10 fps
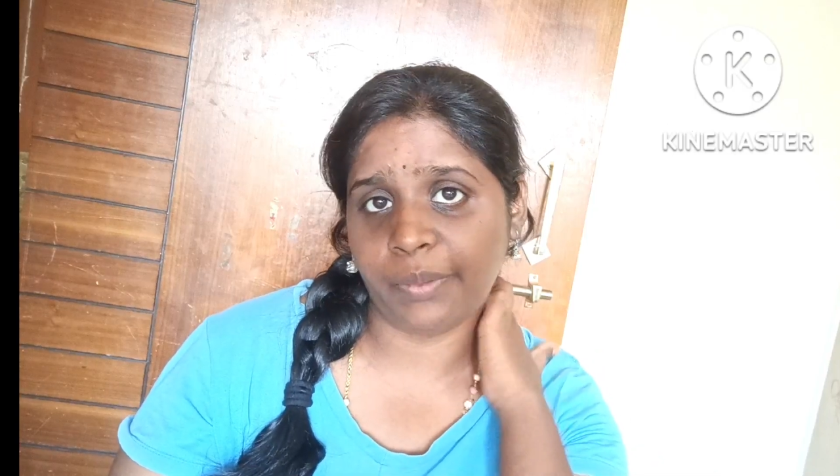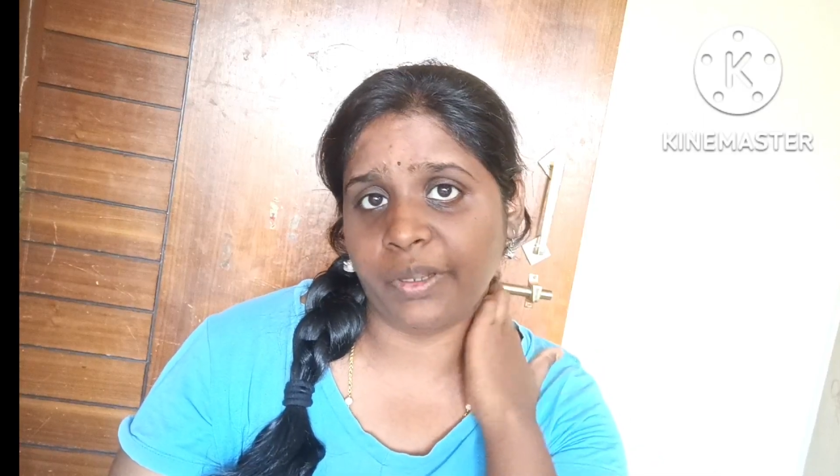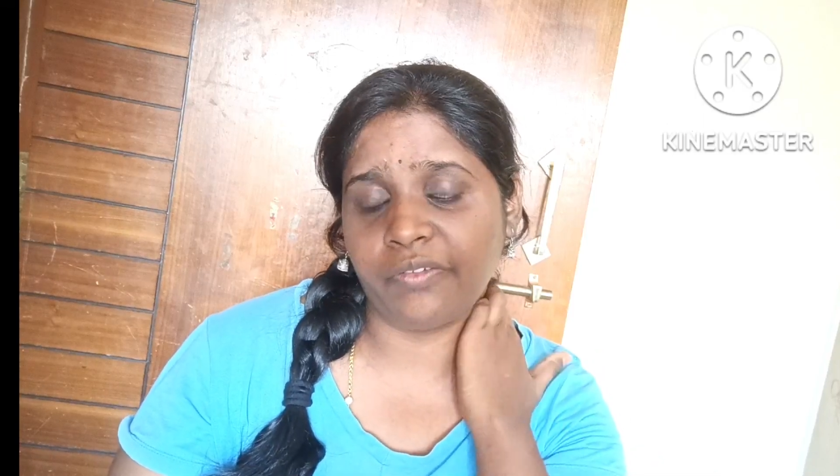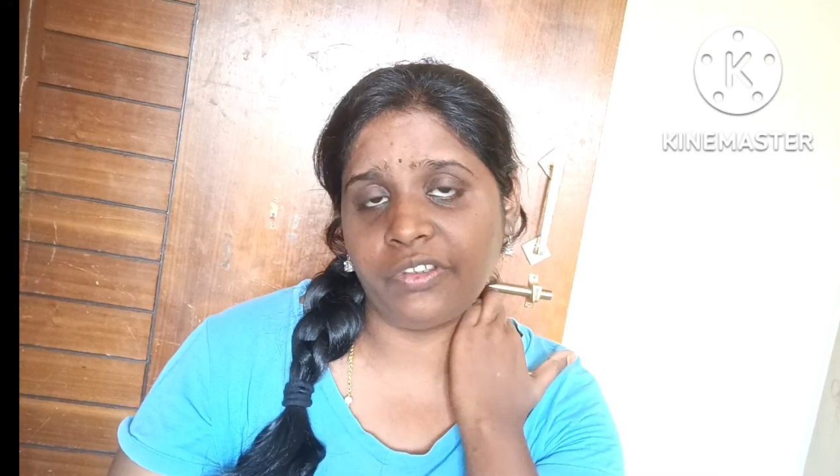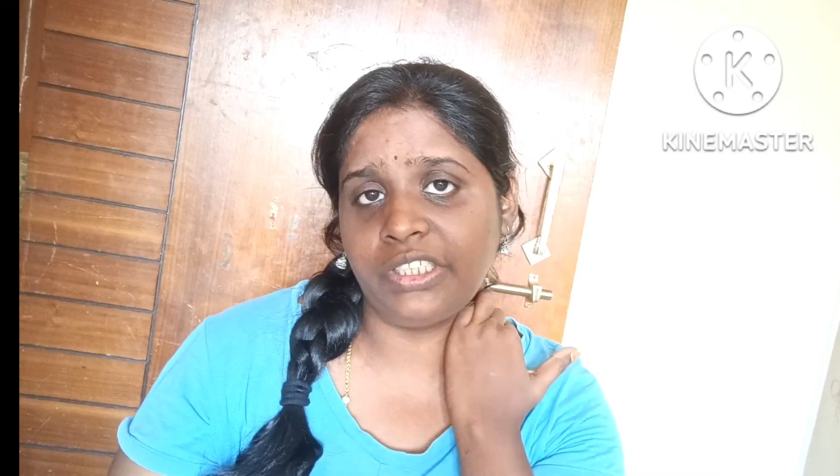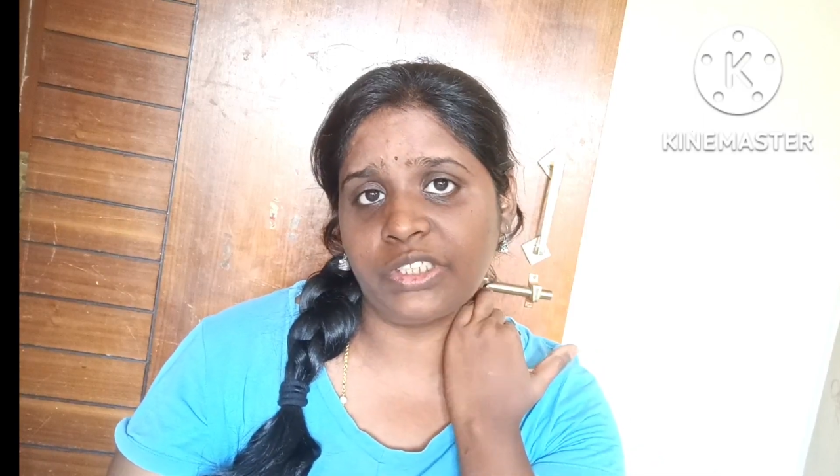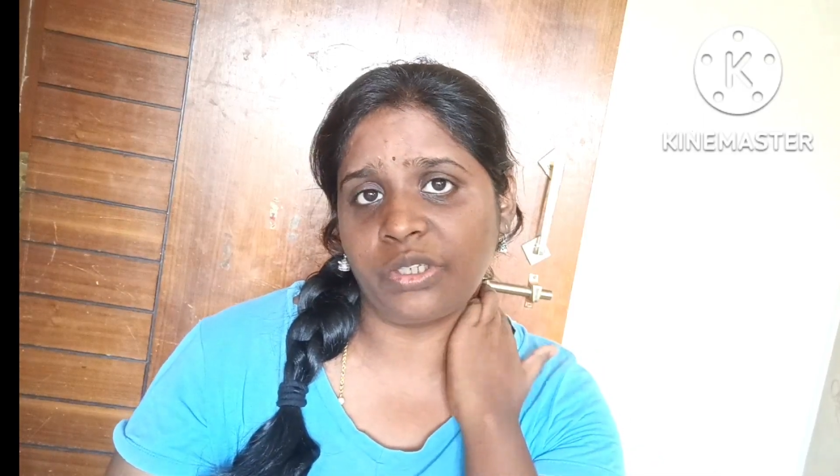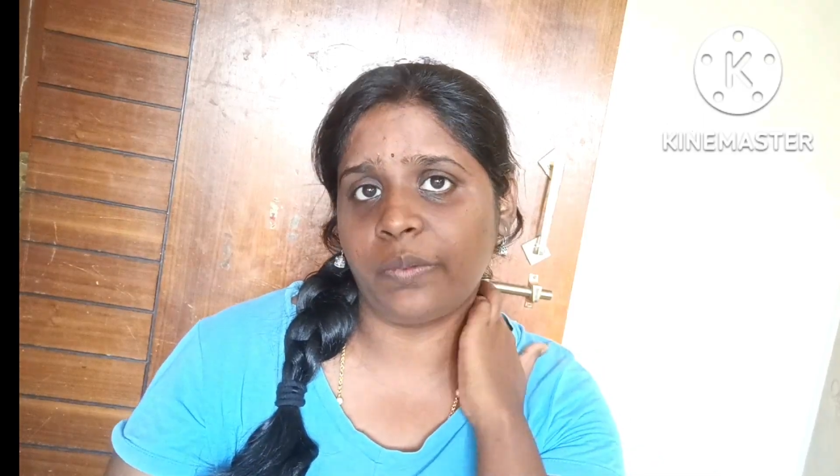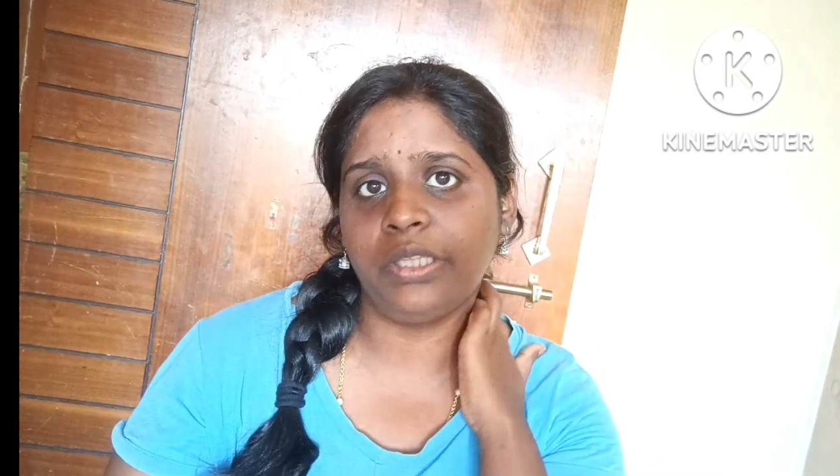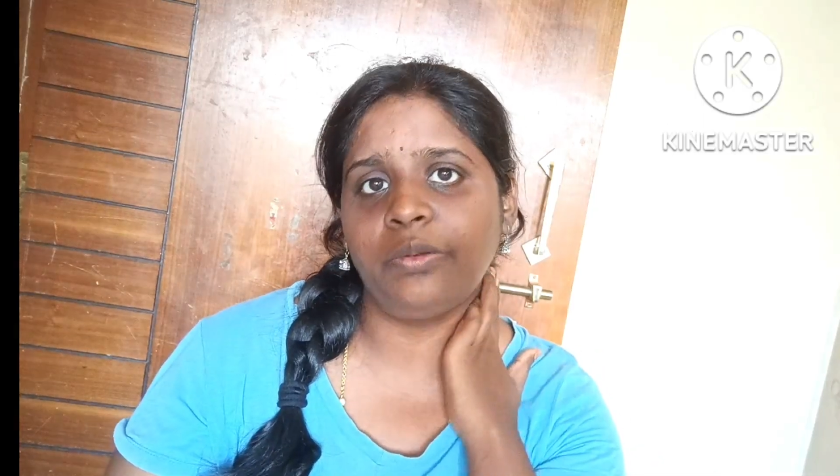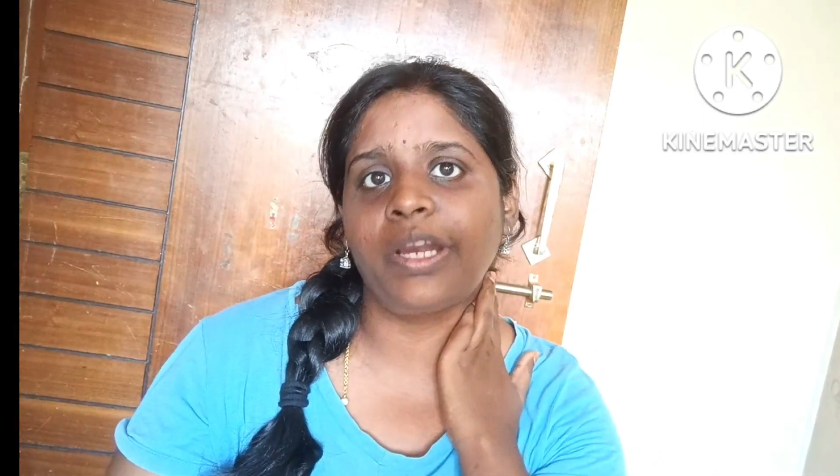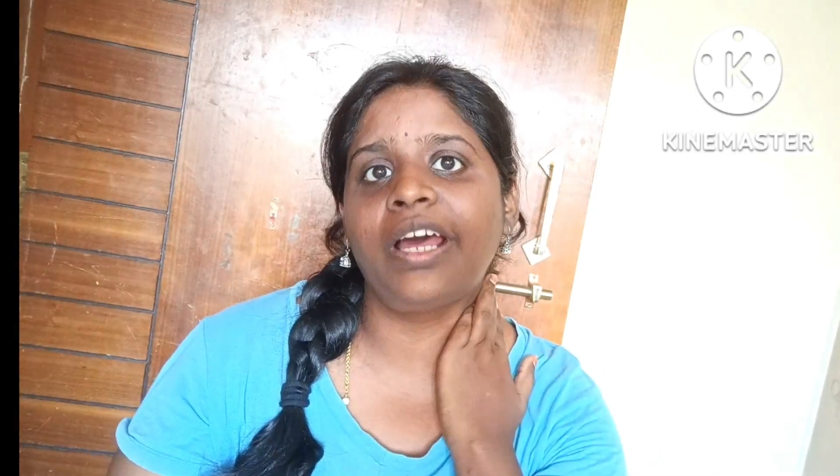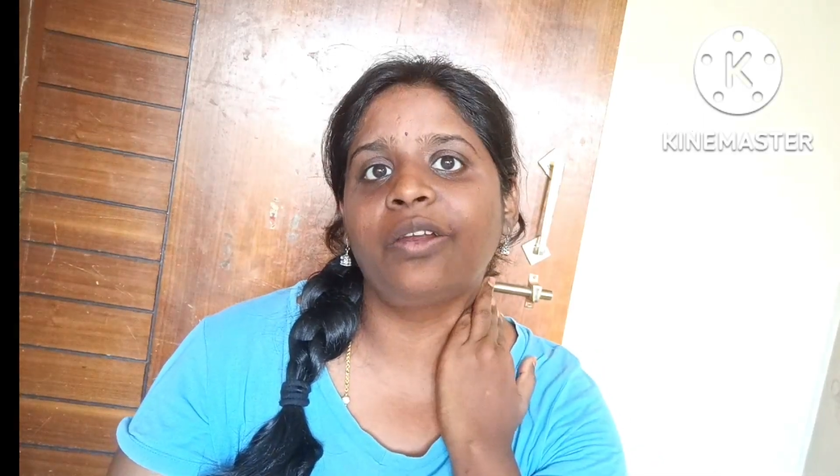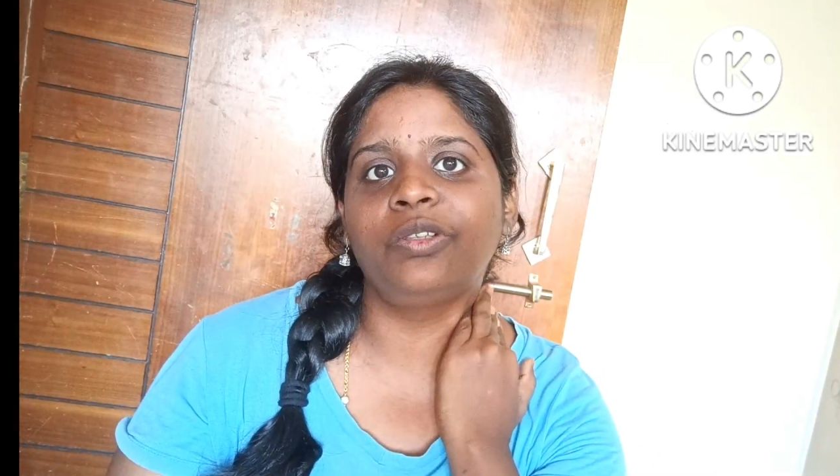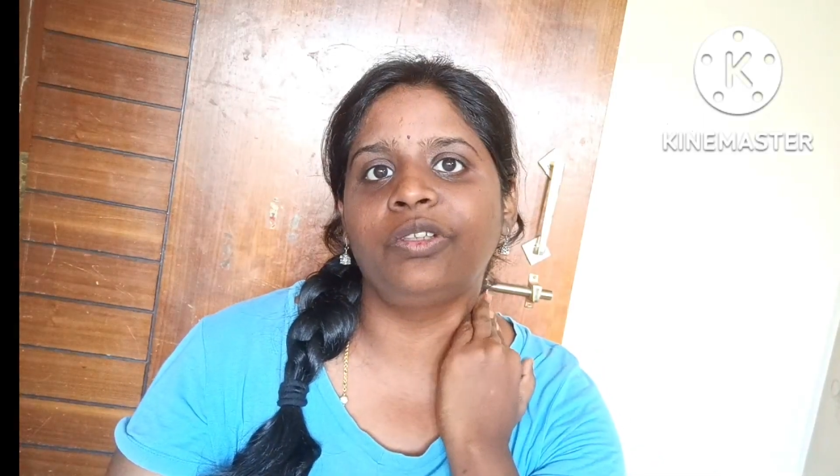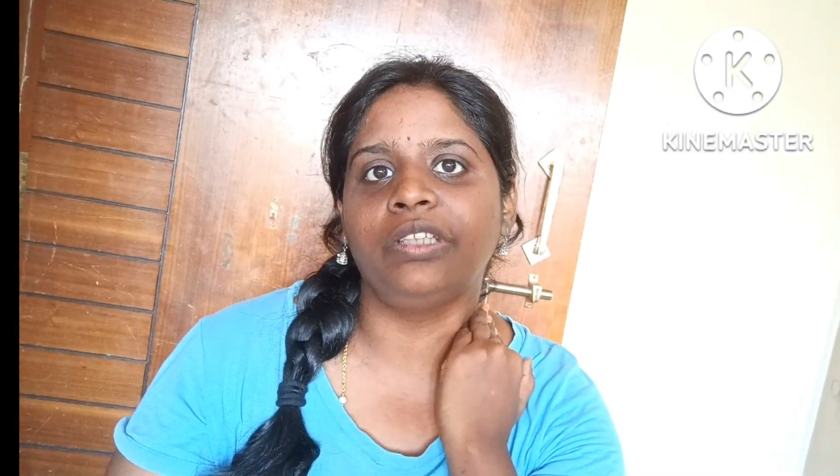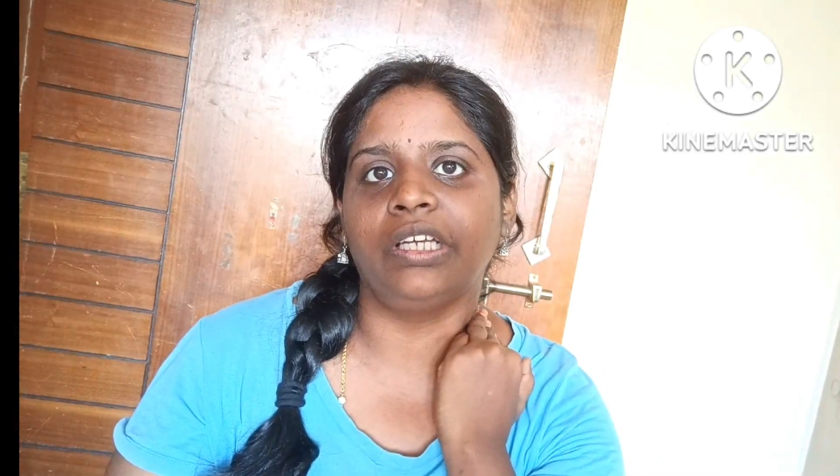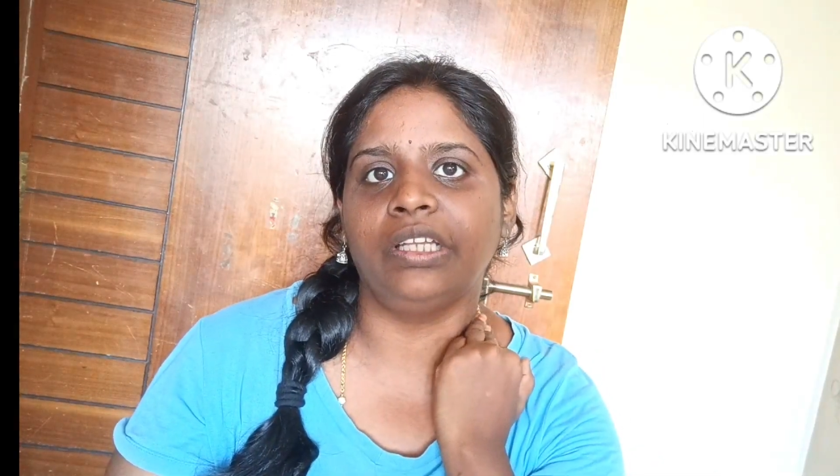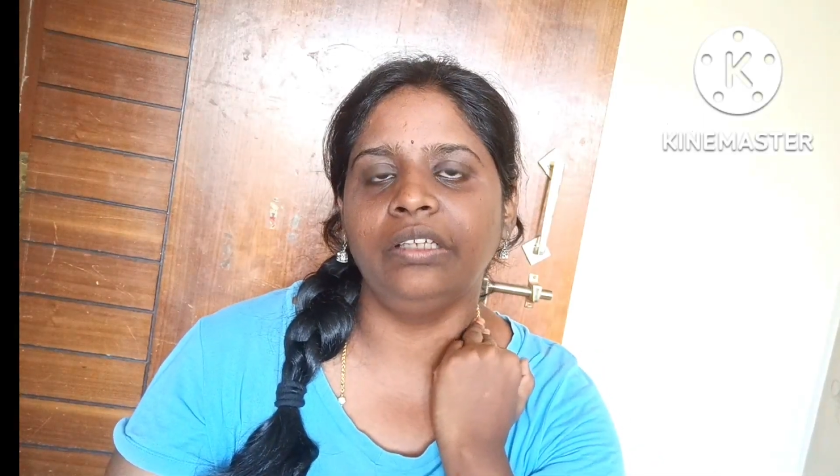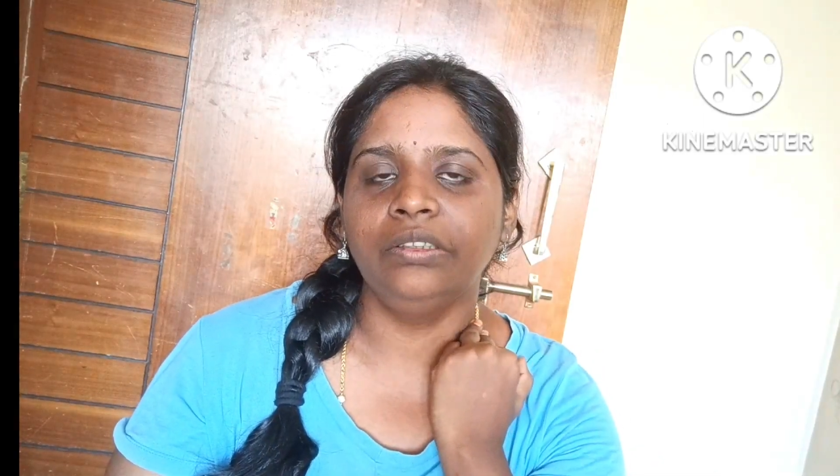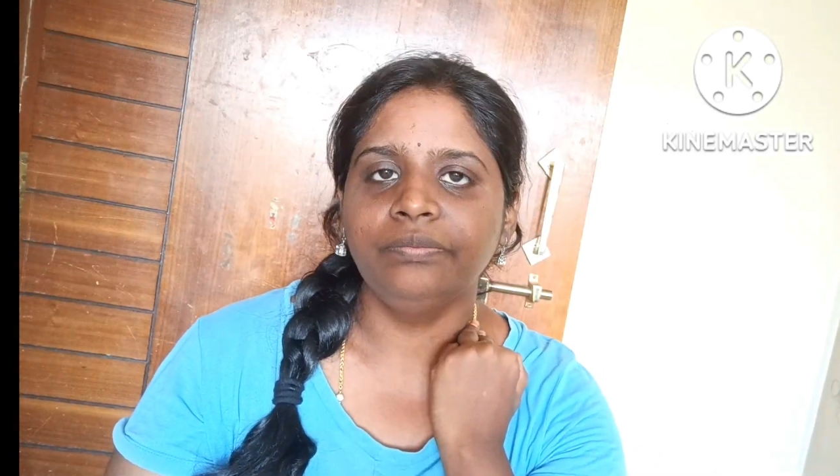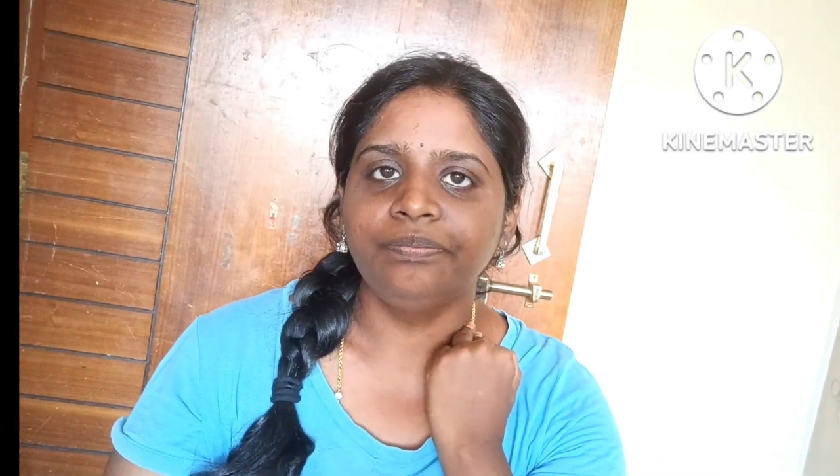ఫైబర్ ఫుడ్ తీసుకున్నామంటే త్వరగా అరుగుతుంది కదా